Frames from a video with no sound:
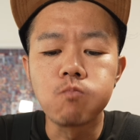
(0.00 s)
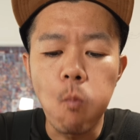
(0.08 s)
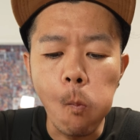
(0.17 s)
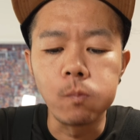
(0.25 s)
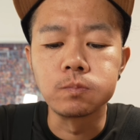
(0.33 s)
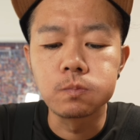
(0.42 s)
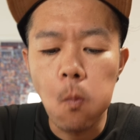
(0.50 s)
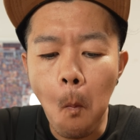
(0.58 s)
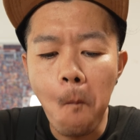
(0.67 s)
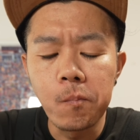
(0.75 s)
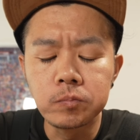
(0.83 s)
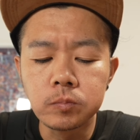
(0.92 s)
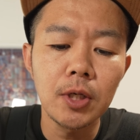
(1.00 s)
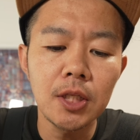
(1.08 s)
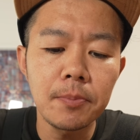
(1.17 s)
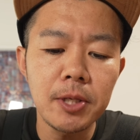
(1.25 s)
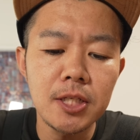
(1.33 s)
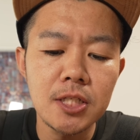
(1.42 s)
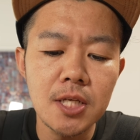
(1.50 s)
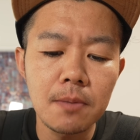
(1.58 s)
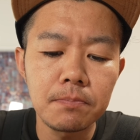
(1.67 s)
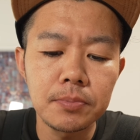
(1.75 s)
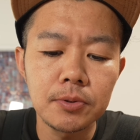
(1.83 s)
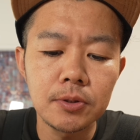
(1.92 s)
うん。片面2、
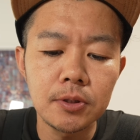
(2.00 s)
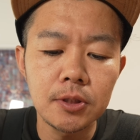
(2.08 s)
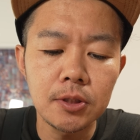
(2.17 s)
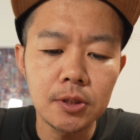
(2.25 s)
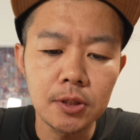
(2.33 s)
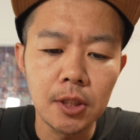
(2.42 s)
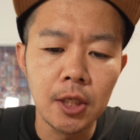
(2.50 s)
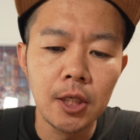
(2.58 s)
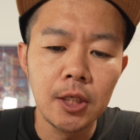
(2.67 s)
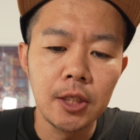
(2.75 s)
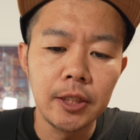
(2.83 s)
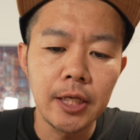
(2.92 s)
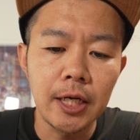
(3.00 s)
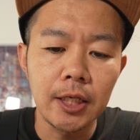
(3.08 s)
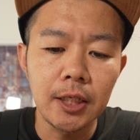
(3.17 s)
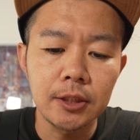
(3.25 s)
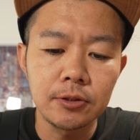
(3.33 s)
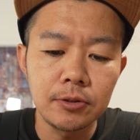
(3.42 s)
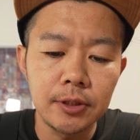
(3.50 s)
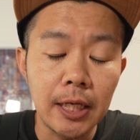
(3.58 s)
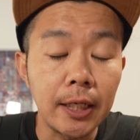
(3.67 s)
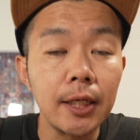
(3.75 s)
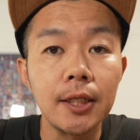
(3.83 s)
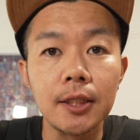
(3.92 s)
3分ずつ焼く
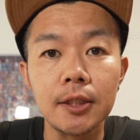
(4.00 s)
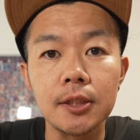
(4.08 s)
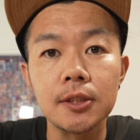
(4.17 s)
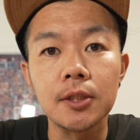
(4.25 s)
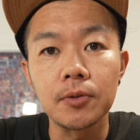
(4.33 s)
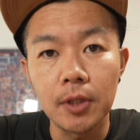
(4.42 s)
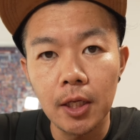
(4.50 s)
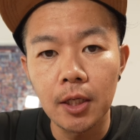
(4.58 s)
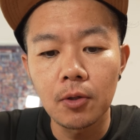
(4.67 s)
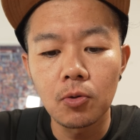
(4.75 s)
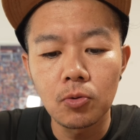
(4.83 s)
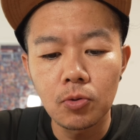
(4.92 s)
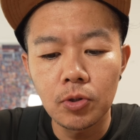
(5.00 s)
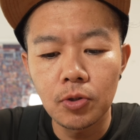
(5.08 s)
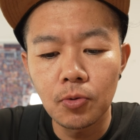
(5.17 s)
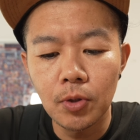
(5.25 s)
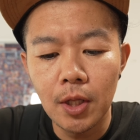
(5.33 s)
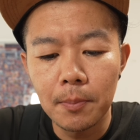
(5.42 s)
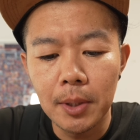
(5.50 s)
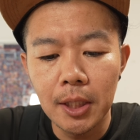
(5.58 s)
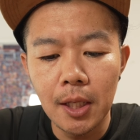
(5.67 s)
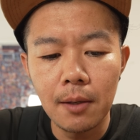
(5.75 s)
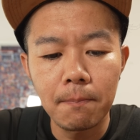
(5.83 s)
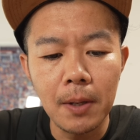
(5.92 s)
だけなんですけどねこのひと手間
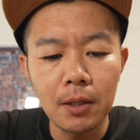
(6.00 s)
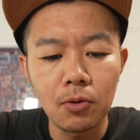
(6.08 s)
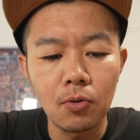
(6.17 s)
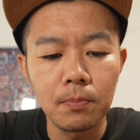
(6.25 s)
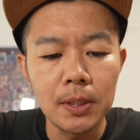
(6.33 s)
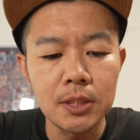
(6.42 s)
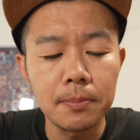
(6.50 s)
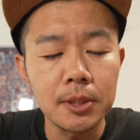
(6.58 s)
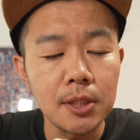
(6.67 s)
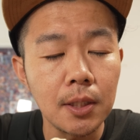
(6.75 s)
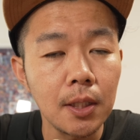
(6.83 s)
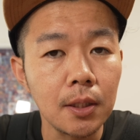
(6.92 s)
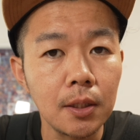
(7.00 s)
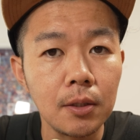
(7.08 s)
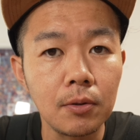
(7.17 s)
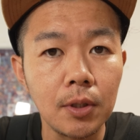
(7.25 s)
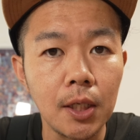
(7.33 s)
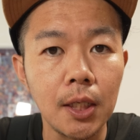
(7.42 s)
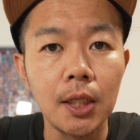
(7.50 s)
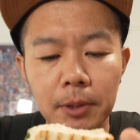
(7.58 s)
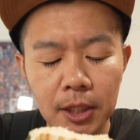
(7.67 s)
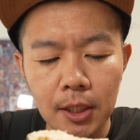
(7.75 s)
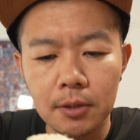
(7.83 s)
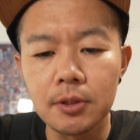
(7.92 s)
でパンのパサパサ感っていうのが
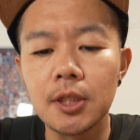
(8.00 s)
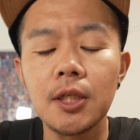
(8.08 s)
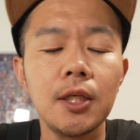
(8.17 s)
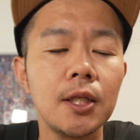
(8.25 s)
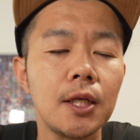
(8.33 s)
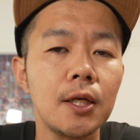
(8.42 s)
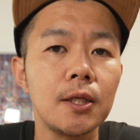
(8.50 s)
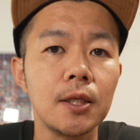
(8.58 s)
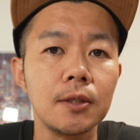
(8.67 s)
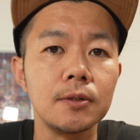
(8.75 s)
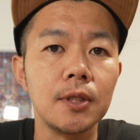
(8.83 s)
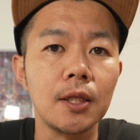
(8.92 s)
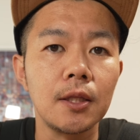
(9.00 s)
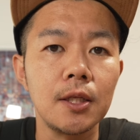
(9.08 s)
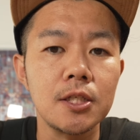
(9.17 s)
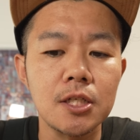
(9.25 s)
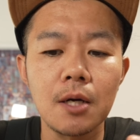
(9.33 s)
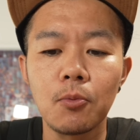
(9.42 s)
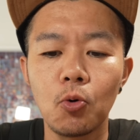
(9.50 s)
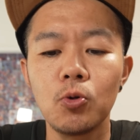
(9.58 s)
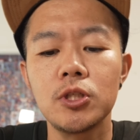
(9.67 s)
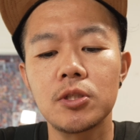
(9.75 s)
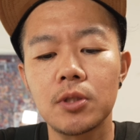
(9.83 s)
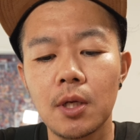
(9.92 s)
全く気にならなくなってしかも
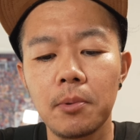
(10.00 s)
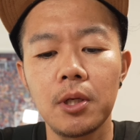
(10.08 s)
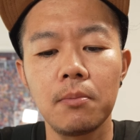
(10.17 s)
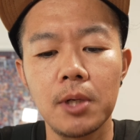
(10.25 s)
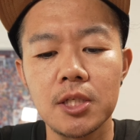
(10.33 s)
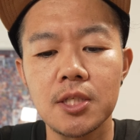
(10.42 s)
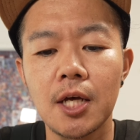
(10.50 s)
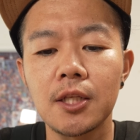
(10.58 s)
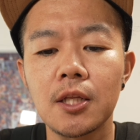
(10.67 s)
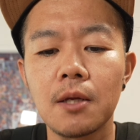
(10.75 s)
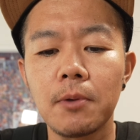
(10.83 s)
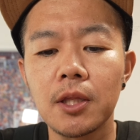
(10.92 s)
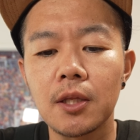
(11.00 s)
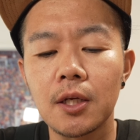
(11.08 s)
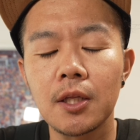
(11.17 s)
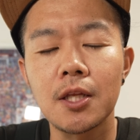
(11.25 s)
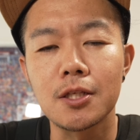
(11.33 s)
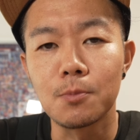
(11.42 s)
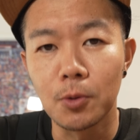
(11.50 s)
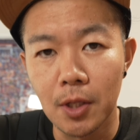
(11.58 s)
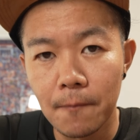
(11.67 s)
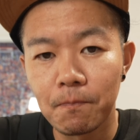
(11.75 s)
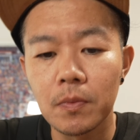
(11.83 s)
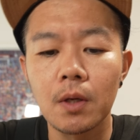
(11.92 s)
美味しく食べれます温まったレタスも
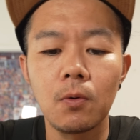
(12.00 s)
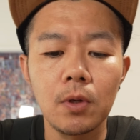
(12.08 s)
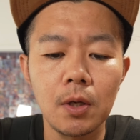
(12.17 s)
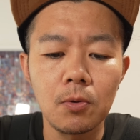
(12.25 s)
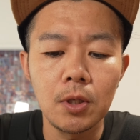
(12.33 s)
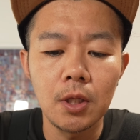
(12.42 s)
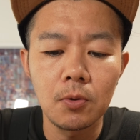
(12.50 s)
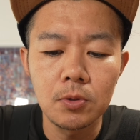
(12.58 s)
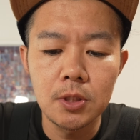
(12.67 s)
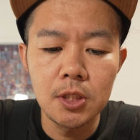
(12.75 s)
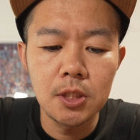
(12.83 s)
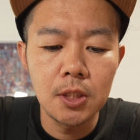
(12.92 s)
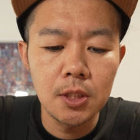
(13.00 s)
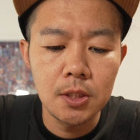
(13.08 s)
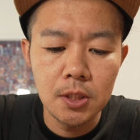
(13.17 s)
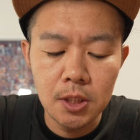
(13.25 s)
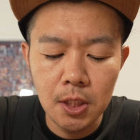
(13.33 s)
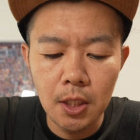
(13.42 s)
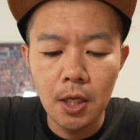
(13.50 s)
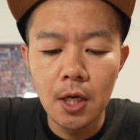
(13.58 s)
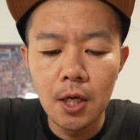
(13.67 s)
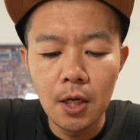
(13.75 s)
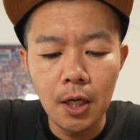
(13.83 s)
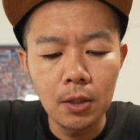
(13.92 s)
ねこれはこれで美味しいですし
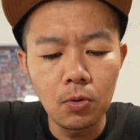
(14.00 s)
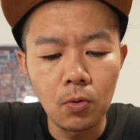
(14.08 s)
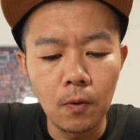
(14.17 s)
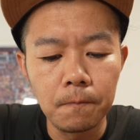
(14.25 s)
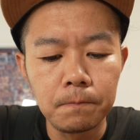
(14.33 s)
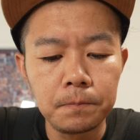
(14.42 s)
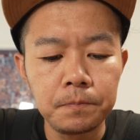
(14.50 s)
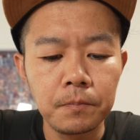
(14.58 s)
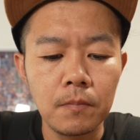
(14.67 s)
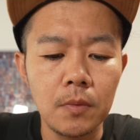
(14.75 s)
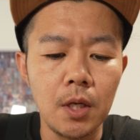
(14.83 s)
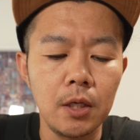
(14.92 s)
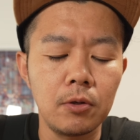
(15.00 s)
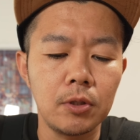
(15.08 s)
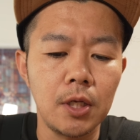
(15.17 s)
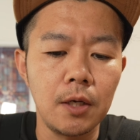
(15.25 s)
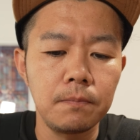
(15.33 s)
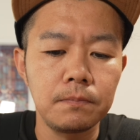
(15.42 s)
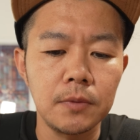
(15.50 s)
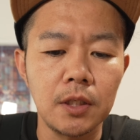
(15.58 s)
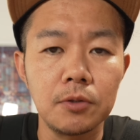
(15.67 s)
あとなんやろななん